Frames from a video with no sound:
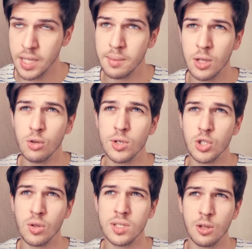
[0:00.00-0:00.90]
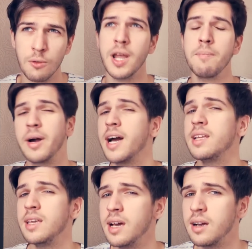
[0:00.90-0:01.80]
При этом я думаю, что за то время, пока
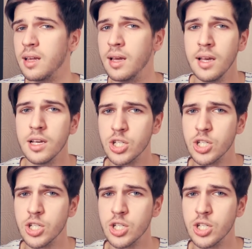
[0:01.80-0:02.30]
не ехали,